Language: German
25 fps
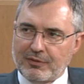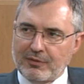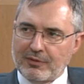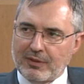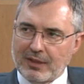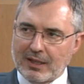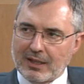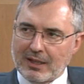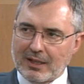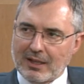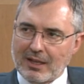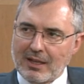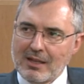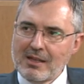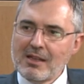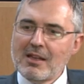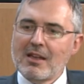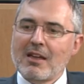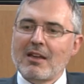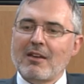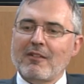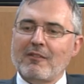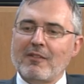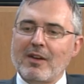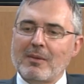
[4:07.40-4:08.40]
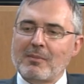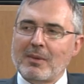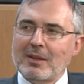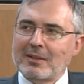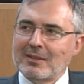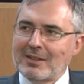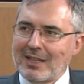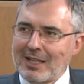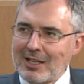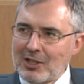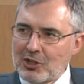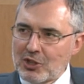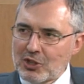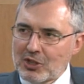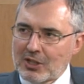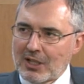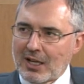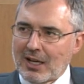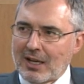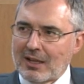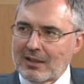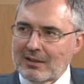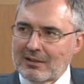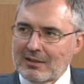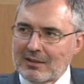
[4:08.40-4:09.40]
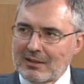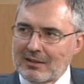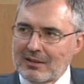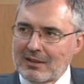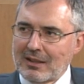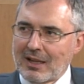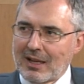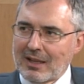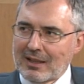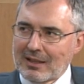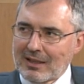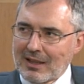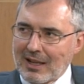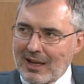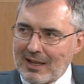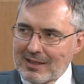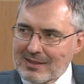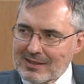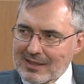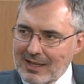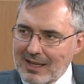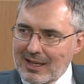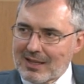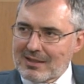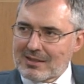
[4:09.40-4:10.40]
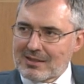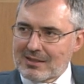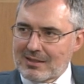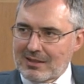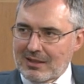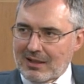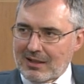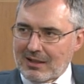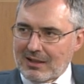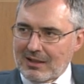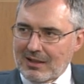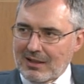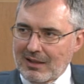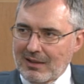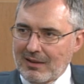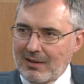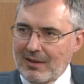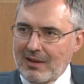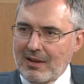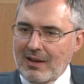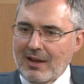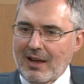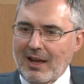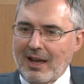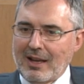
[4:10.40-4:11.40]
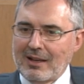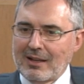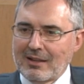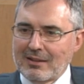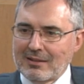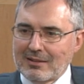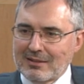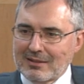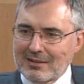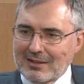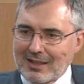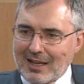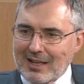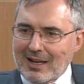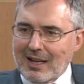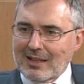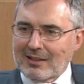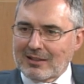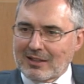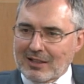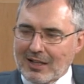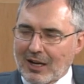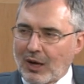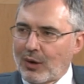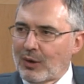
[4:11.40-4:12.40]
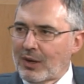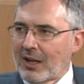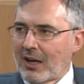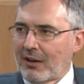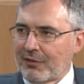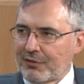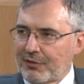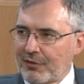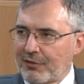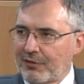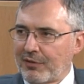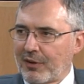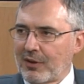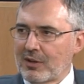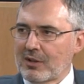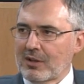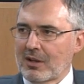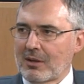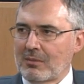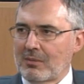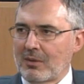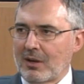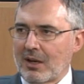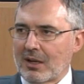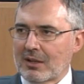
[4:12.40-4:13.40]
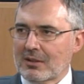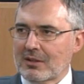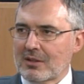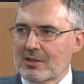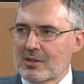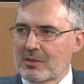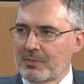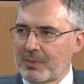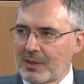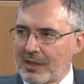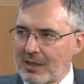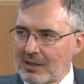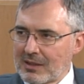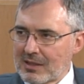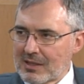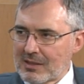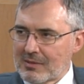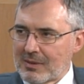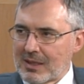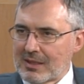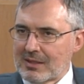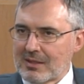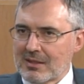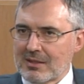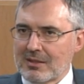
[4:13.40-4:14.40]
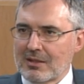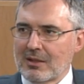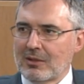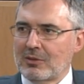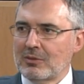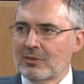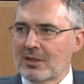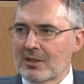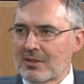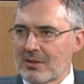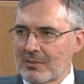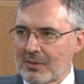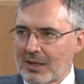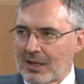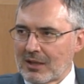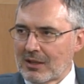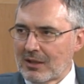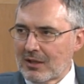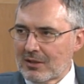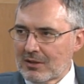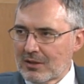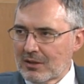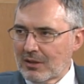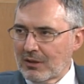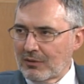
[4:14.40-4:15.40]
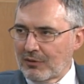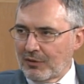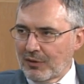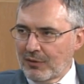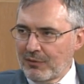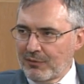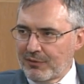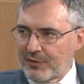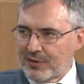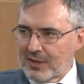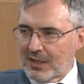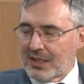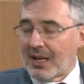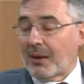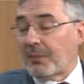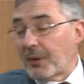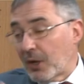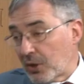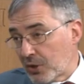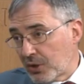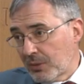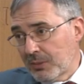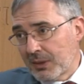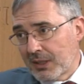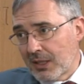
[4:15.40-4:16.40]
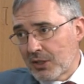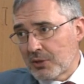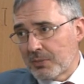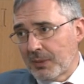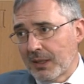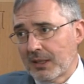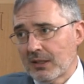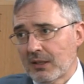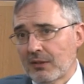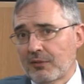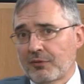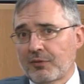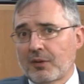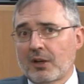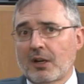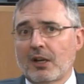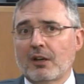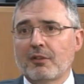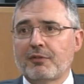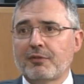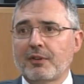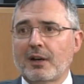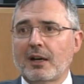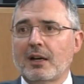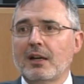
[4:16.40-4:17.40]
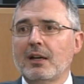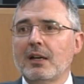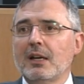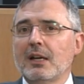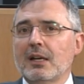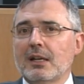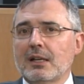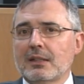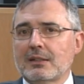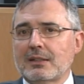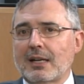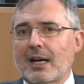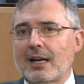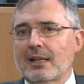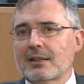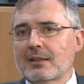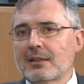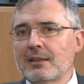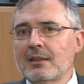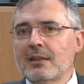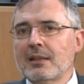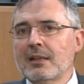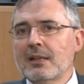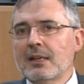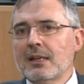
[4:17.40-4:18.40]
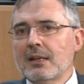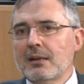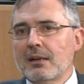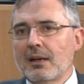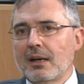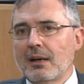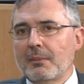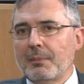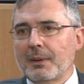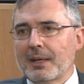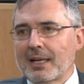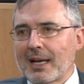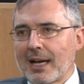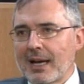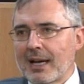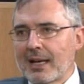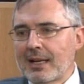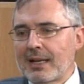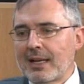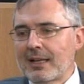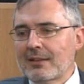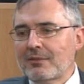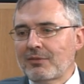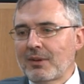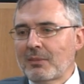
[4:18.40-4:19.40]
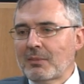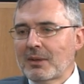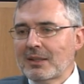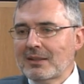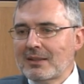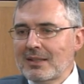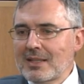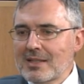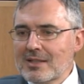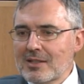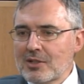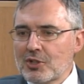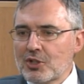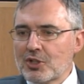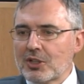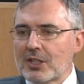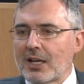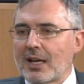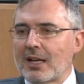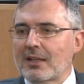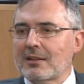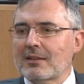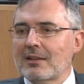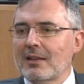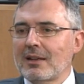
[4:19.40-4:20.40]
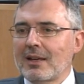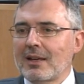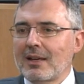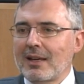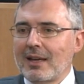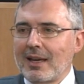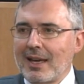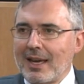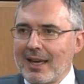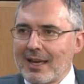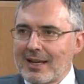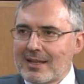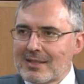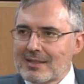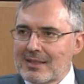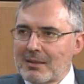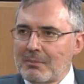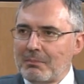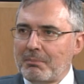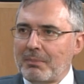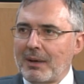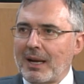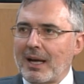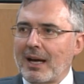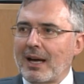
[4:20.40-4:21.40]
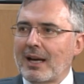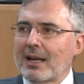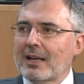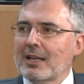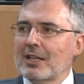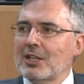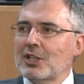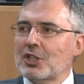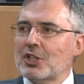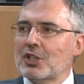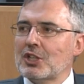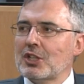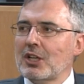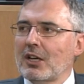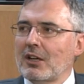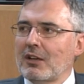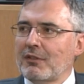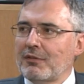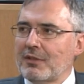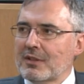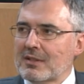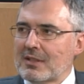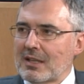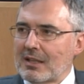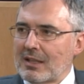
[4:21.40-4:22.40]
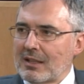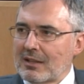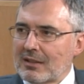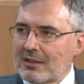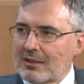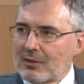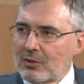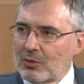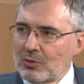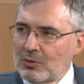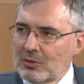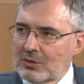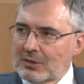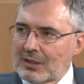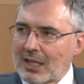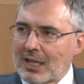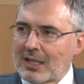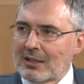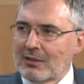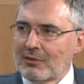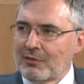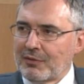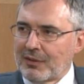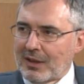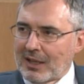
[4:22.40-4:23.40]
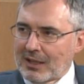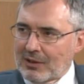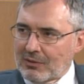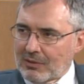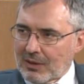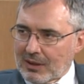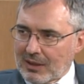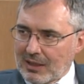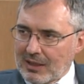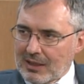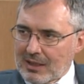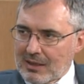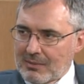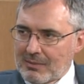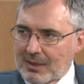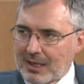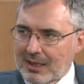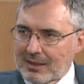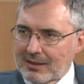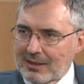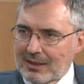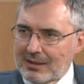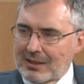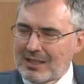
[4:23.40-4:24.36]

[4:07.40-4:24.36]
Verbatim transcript: wäre, wenn man den Staat, der als erster einen derart grauenhaften Völkermord zu Beginn des 20. Jahrhunderts im Jahre 1915, aber auch schon mit entsprechenden Vorläuferdaten äh, begangen hat, wenn man diesen Staat exemplarisch für seine Untaten verantwortlich gemacht hätte.